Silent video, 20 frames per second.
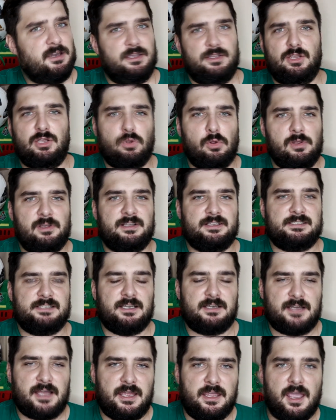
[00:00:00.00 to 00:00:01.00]
и не только
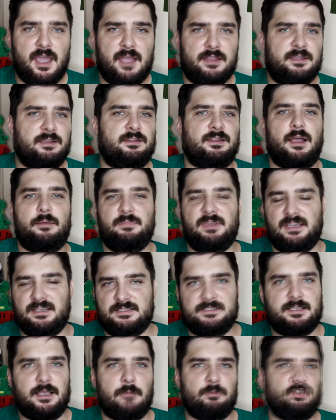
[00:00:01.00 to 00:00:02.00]
Захаряне, там
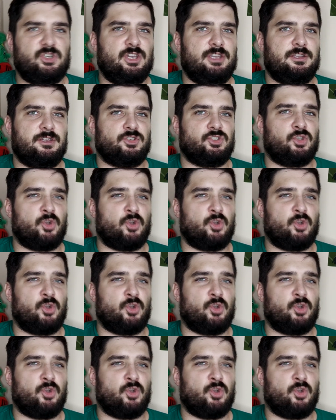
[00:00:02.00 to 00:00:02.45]
есть сообщение,